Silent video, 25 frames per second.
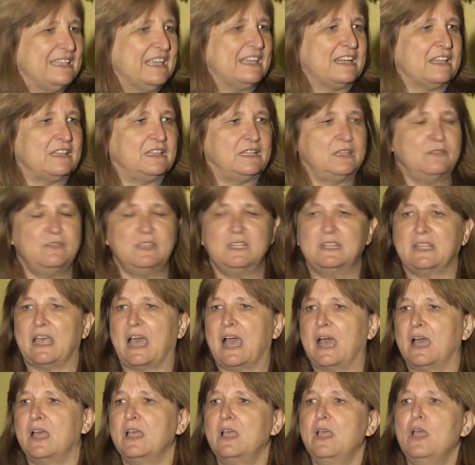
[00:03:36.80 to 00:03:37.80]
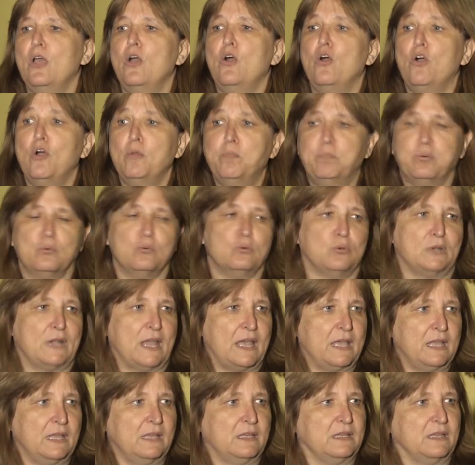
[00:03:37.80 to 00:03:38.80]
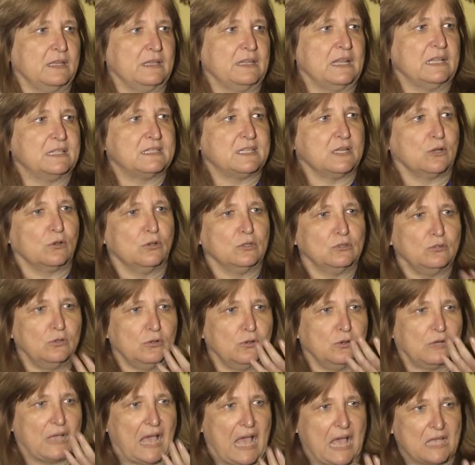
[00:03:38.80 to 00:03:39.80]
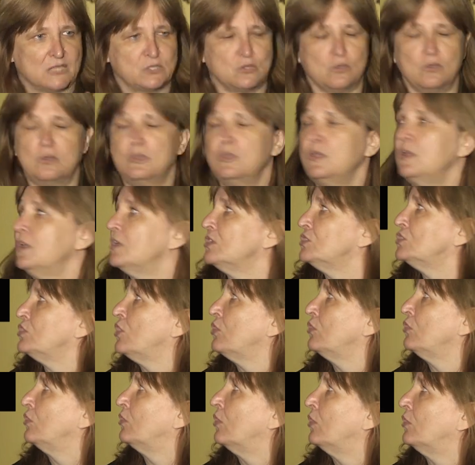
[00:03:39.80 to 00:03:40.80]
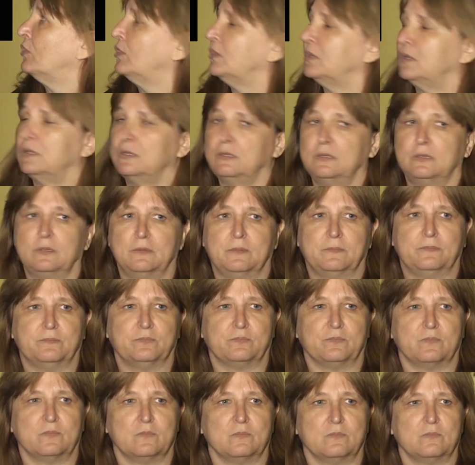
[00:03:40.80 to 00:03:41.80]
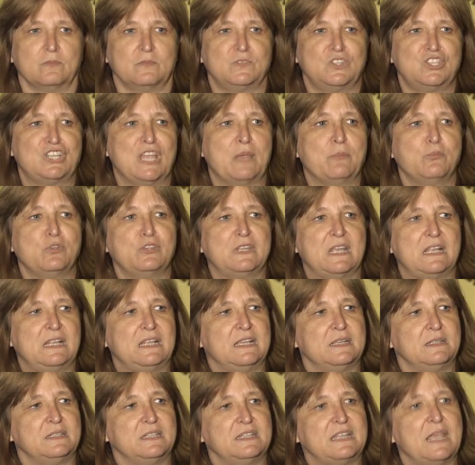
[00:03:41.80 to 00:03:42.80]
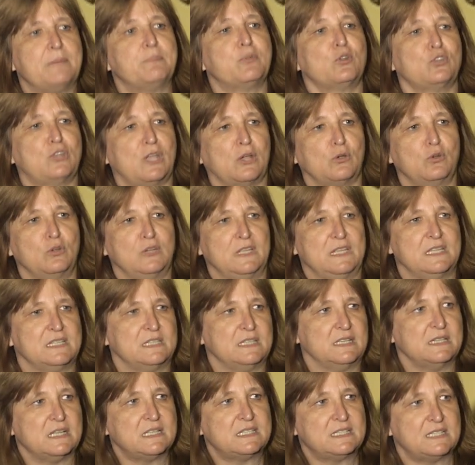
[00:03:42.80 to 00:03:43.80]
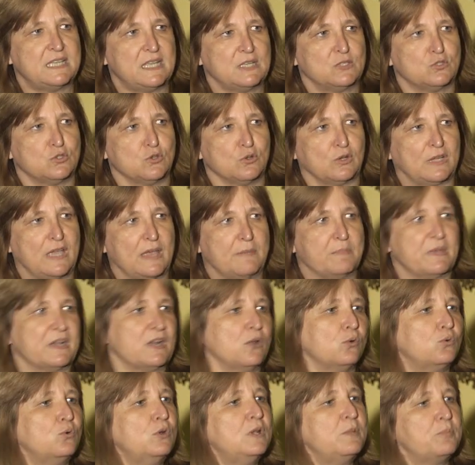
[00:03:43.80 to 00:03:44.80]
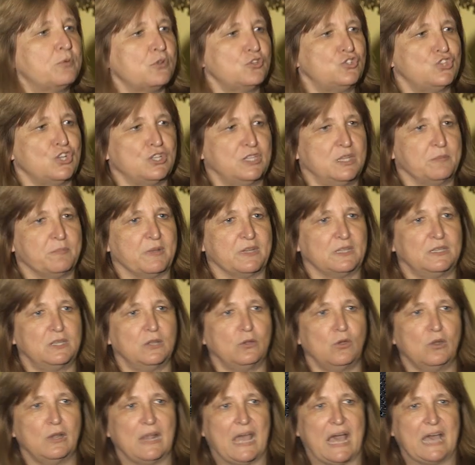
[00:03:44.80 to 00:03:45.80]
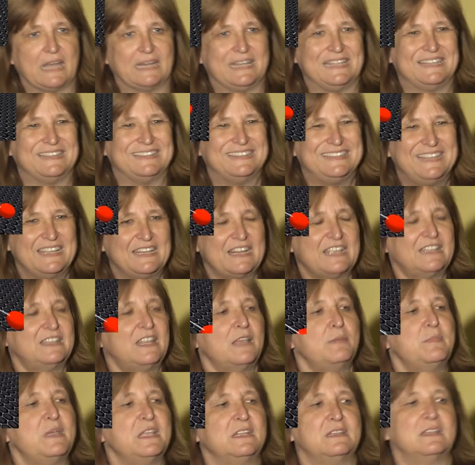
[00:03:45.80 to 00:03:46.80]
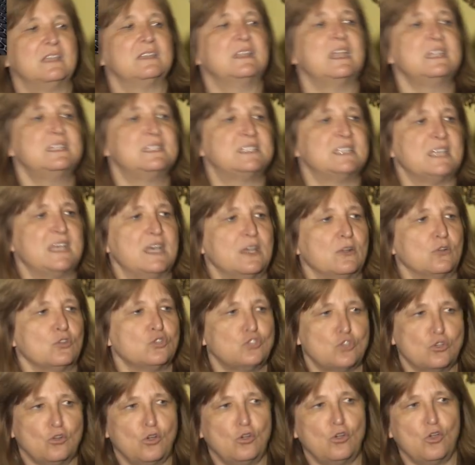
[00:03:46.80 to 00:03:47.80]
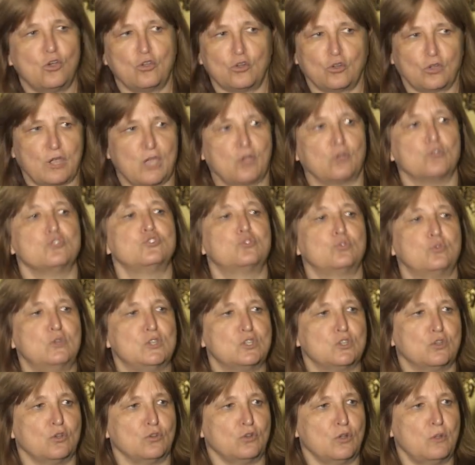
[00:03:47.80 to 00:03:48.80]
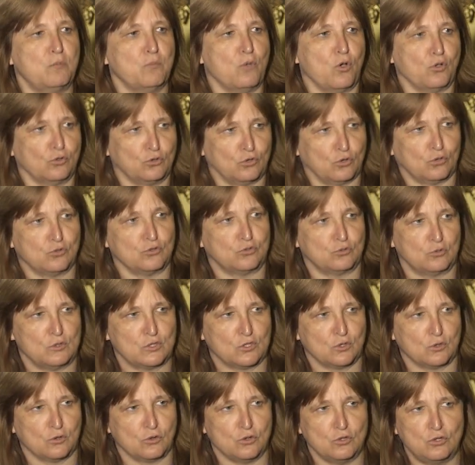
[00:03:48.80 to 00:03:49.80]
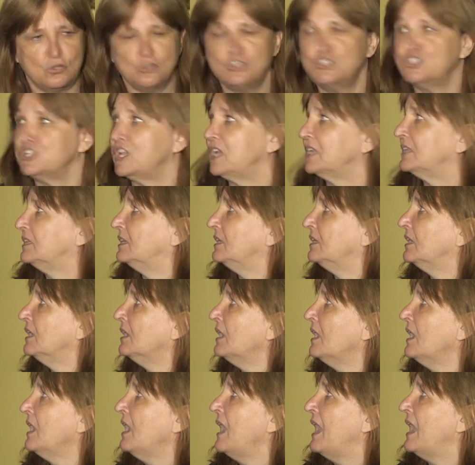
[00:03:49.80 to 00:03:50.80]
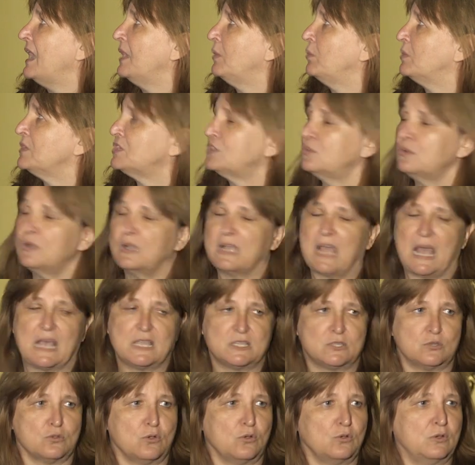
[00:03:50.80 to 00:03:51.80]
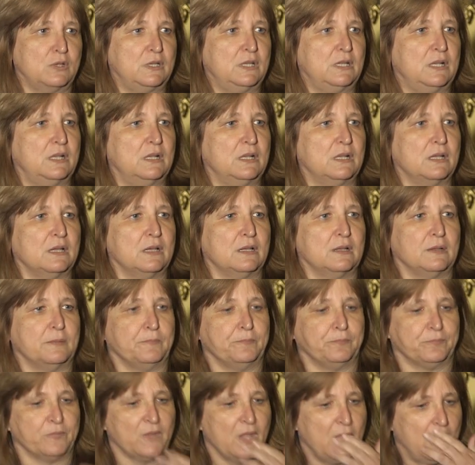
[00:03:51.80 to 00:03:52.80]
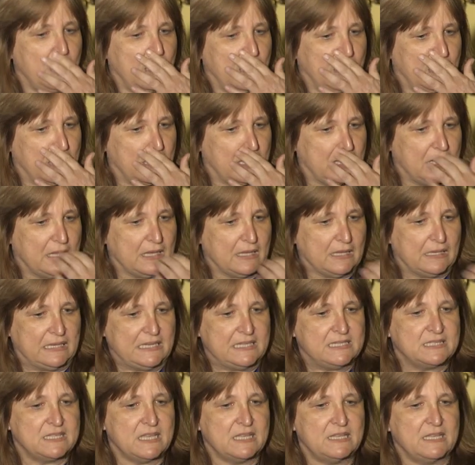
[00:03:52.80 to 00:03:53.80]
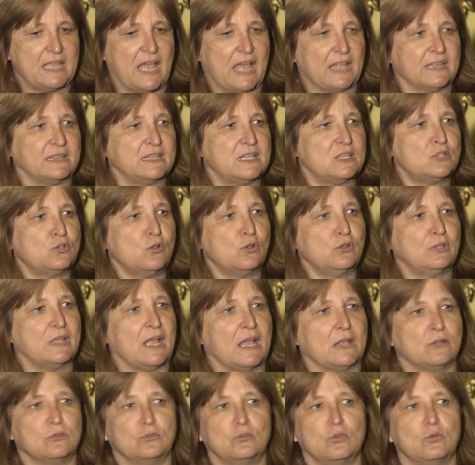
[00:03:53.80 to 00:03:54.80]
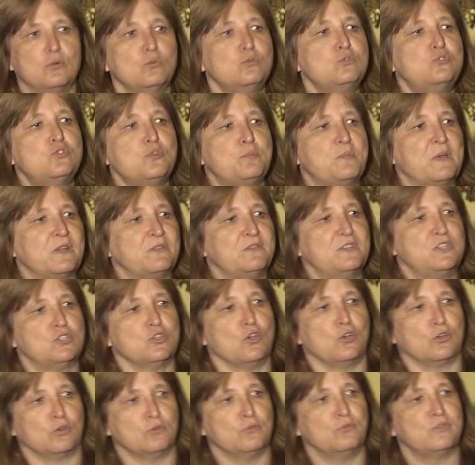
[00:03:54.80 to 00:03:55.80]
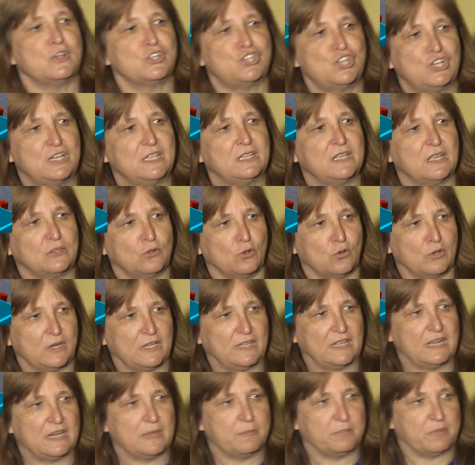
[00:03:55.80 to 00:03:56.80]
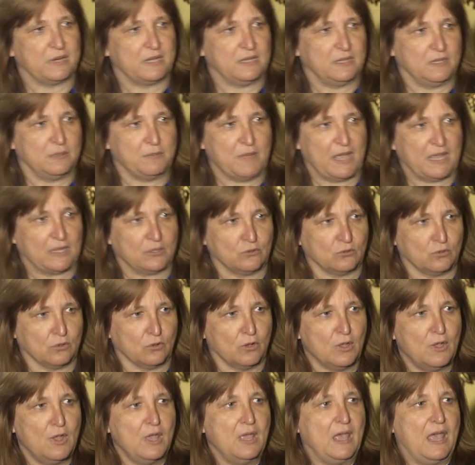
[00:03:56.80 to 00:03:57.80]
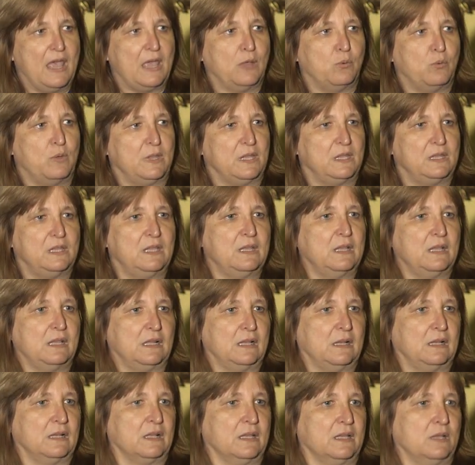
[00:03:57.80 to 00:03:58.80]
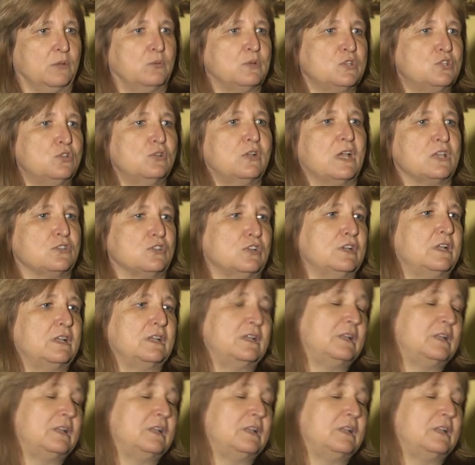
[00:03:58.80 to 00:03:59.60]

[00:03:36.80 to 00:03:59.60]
interattività, oppure eh, nel secondo caso sono ehm, diciamo degli, dei protagonisti, nel senso che per alcuni progetti particolari direttamente da zero sono loro che costruiscono il mondo mondo costruiscono gli oggetti e in questo caso il, ehm, eh, l'insegnante è soltanto un supervisore, un facilitatore dell'apprendimento e quindi il, in questo caso